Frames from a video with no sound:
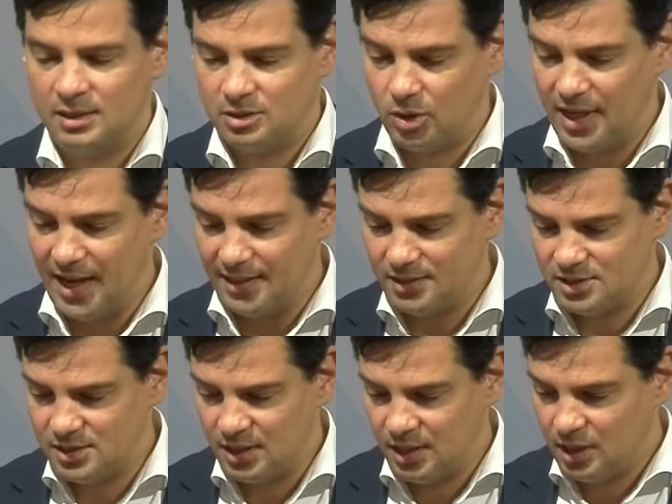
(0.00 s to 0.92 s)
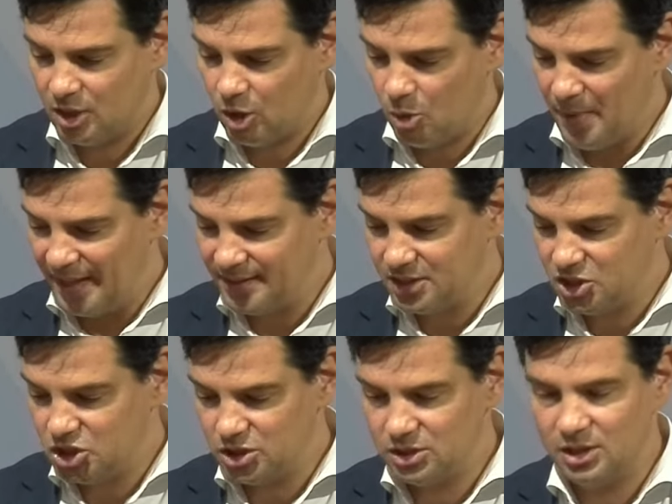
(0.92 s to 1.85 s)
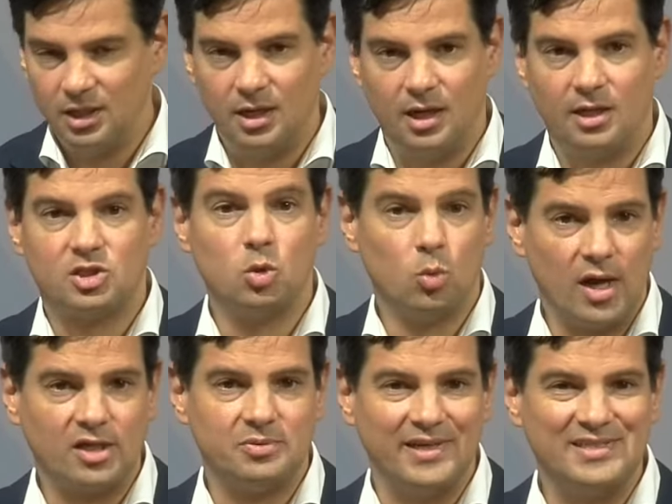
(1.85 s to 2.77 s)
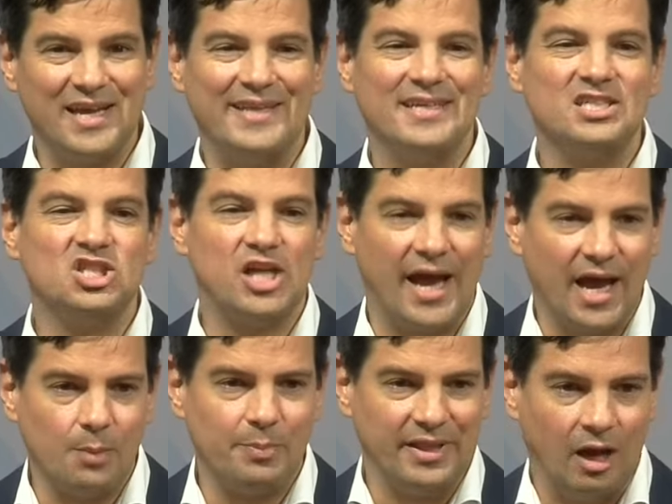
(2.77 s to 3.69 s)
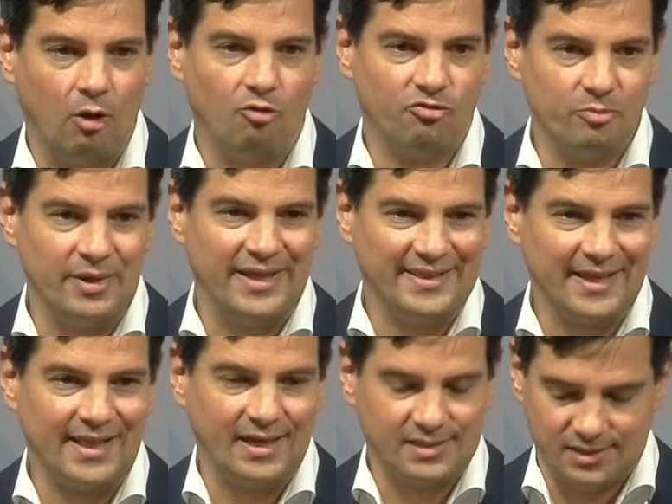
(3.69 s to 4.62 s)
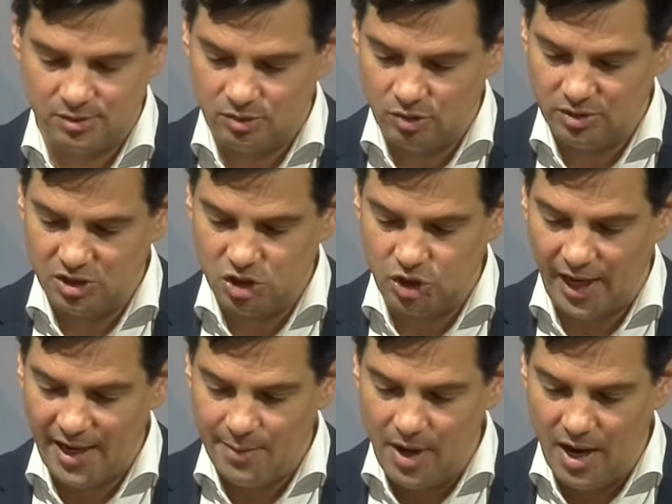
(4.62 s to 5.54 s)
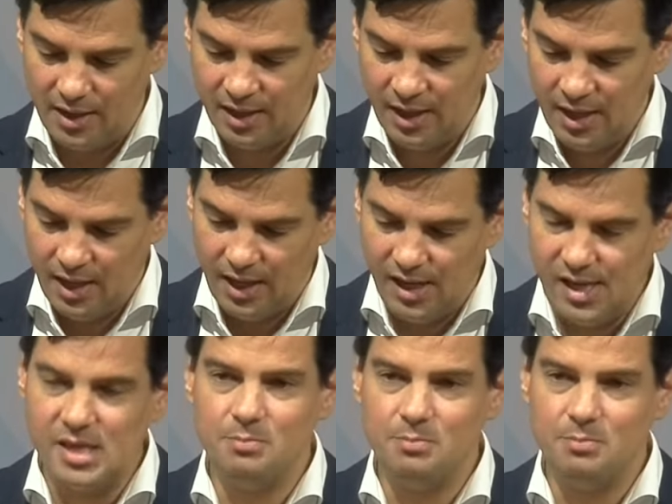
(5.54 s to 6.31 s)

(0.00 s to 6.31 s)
Toleranz romantischen äh, Zugangsweise einen Scherbenhaufen hinterlassen und hat die Steiermark äh,